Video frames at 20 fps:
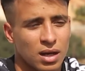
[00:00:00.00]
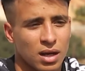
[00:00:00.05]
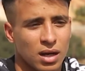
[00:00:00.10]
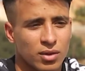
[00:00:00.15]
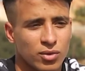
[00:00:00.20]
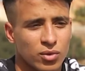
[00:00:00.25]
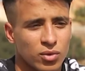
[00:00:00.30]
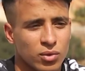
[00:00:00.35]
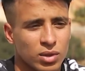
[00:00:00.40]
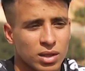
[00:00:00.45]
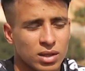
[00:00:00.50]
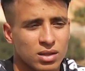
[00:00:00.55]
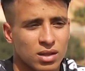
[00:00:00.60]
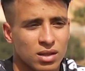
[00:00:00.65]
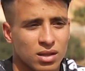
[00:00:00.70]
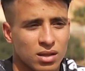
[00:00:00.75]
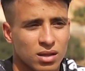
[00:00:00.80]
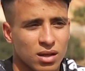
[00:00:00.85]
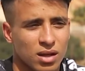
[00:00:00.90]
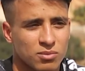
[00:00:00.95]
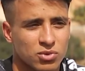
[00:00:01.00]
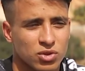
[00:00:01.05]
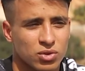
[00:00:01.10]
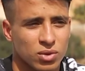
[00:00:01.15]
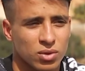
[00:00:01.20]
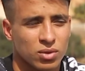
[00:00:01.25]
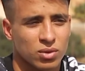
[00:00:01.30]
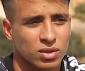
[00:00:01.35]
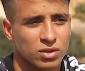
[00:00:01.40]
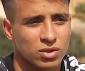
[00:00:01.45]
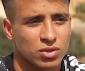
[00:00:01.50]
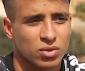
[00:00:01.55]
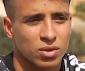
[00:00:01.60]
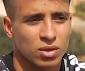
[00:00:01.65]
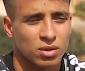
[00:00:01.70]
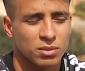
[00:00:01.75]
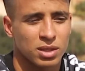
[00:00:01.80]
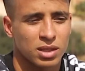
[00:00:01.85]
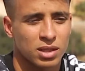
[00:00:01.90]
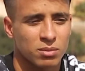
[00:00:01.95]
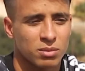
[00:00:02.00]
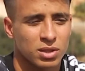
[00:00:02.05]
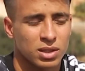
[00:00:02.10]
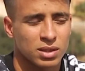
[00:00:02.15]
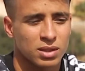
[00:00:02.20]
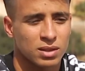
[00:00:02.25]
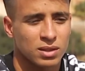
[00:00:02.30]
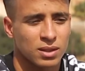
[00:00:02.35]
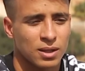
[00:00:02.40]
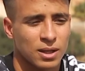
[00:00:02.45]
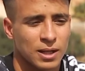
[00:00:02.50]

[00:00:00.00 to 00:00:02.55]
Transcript: عنده واحد الخمس شهور ولا ست شهور من اللي مات